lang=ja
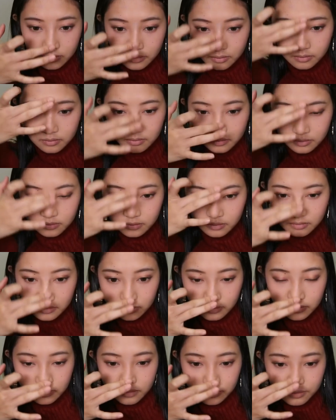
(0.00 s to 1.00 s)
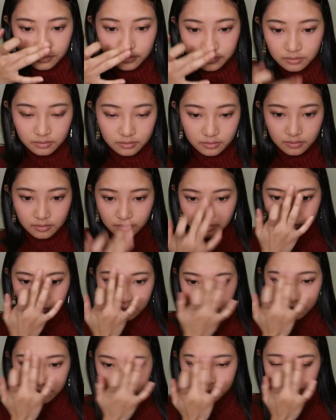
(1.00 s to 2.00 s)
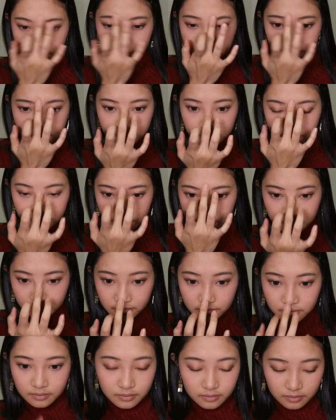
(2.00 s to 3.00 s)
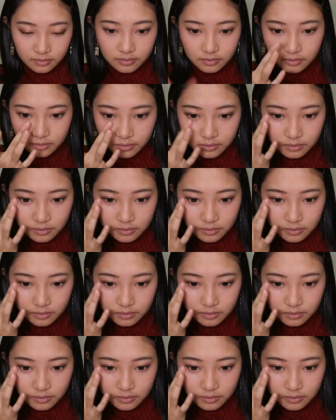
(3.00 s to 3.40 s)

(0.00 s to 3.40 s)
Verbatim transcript: ビセのハイライトでハイライトを入れていきます。